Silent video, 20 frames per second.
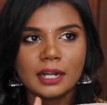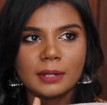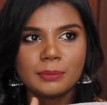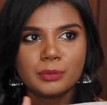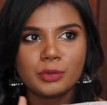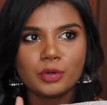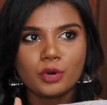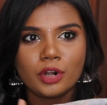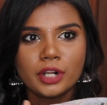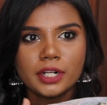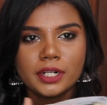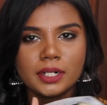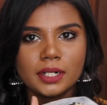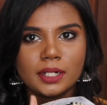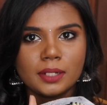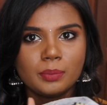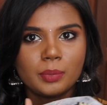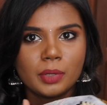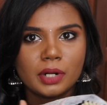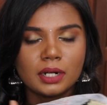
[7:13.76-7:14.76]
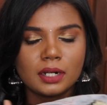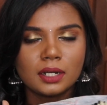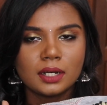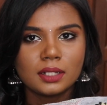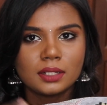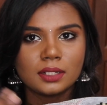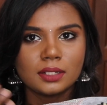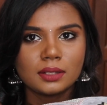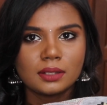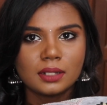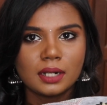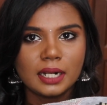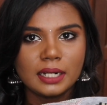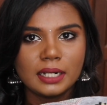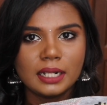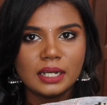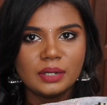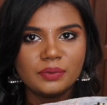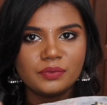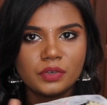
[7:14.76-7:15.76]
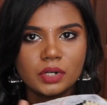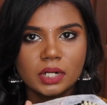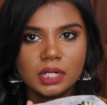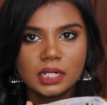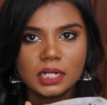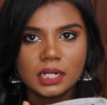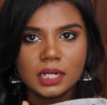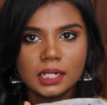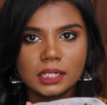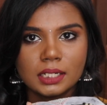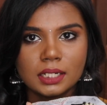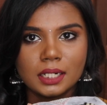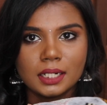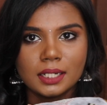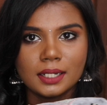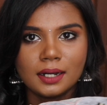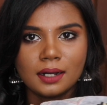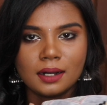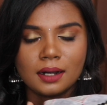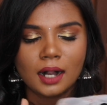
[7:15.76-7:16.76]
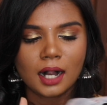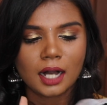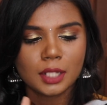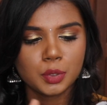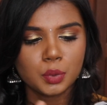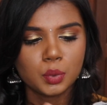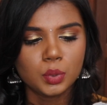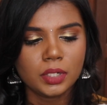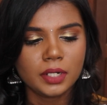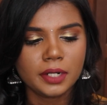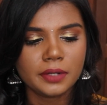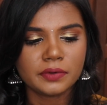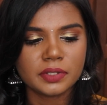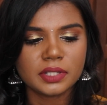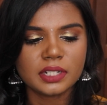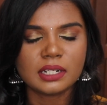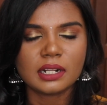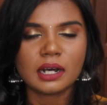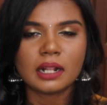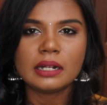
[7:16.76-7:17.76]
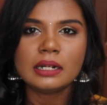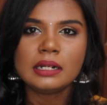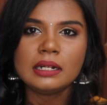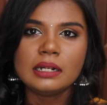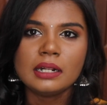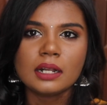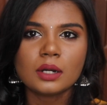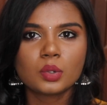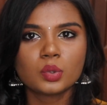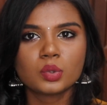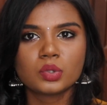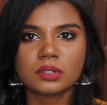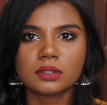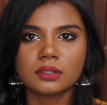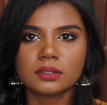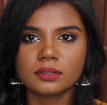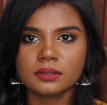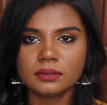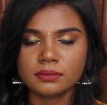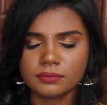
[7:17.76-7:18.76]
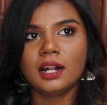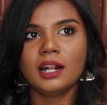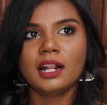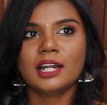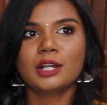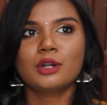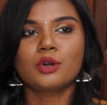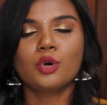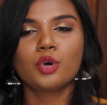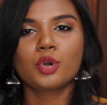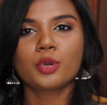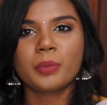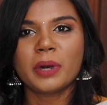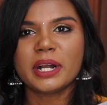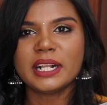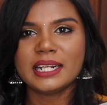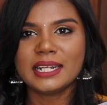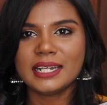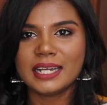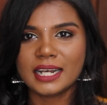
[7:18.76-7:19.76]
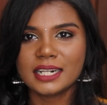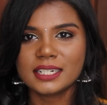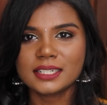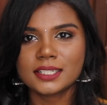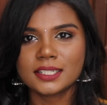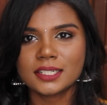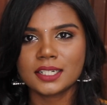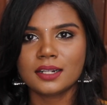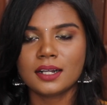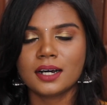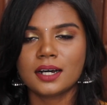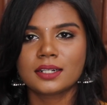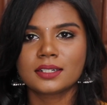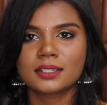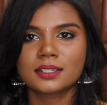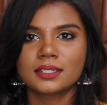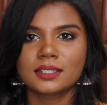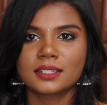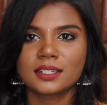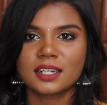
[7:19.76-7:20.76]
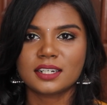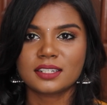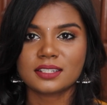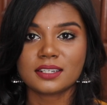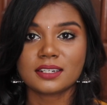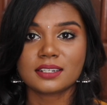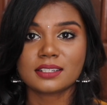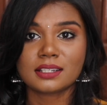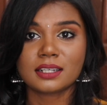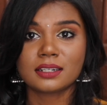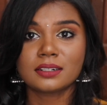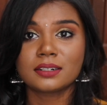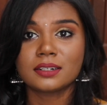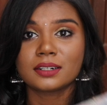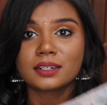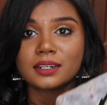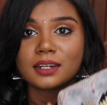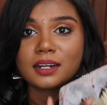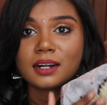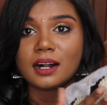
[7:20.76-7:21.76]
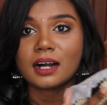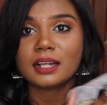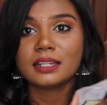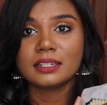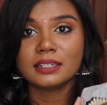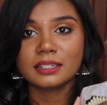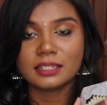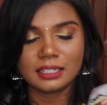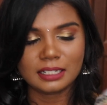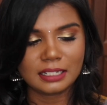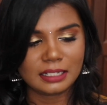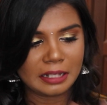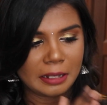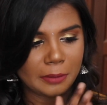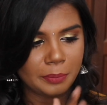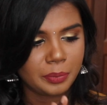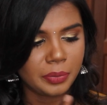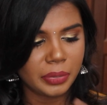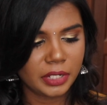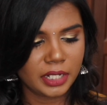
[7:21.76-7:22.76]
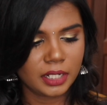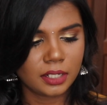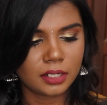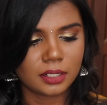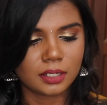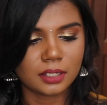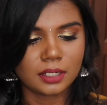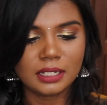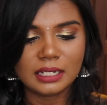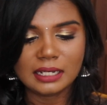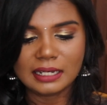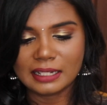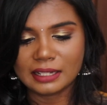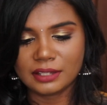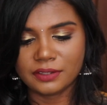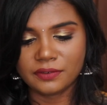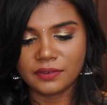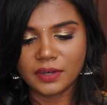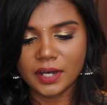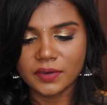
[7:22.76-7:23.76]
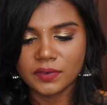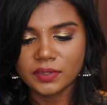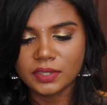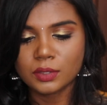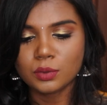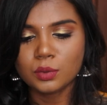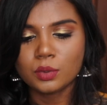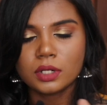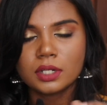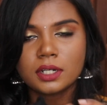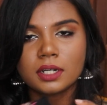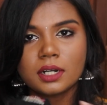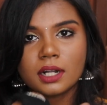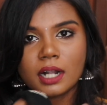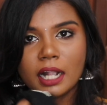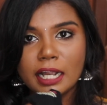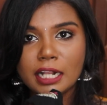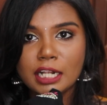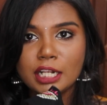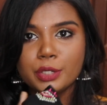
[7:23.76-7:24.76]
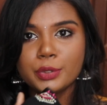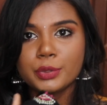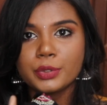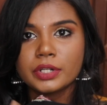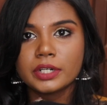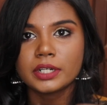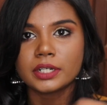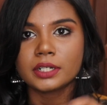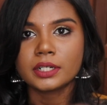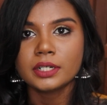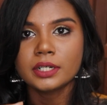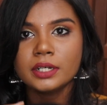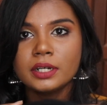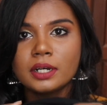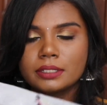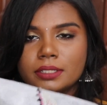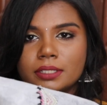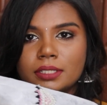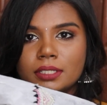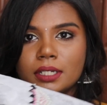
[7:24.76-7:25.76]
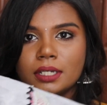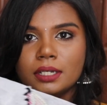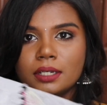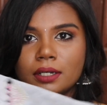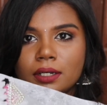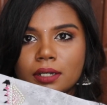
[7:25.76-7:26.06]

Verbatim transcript: எம்ப்ராய்டரி பண்ண அந்த த்ரெட்டிங் ஒர்க்லாம் இருக்கு இல்லையா அது உள்ள வந்து நல்லா குத்துது லைக் ஒரு மாதிரி எரிச்சலாக இருக்கு கசகசன்னு இருக்கு அது இது அப்படியே இருக்கு இது இதுவே வந்து உங்களுக்கு கையிலையும் இருக்குது சி